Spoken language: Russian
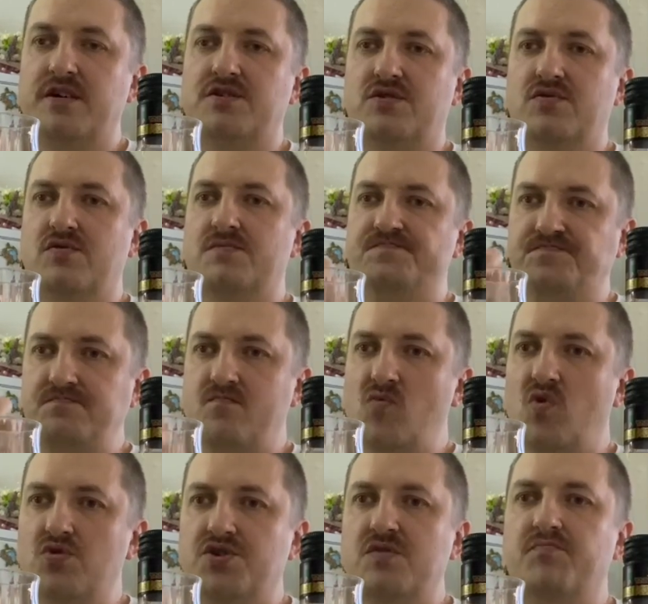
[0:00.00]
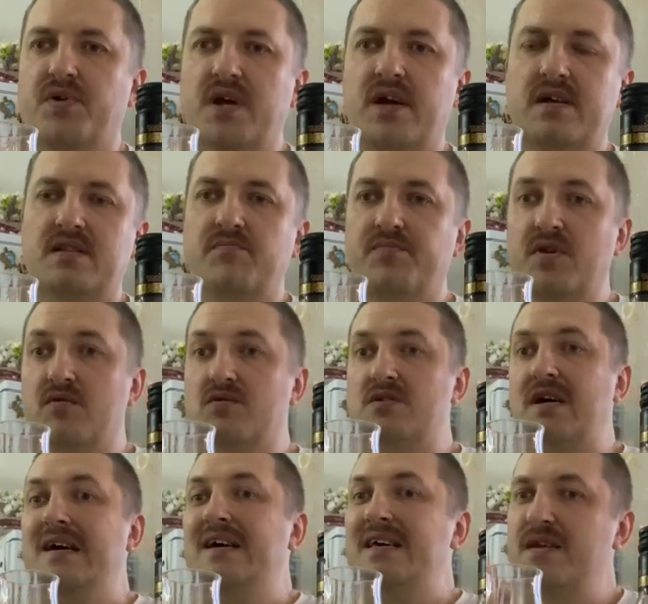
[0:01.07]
что очень приятно пьется.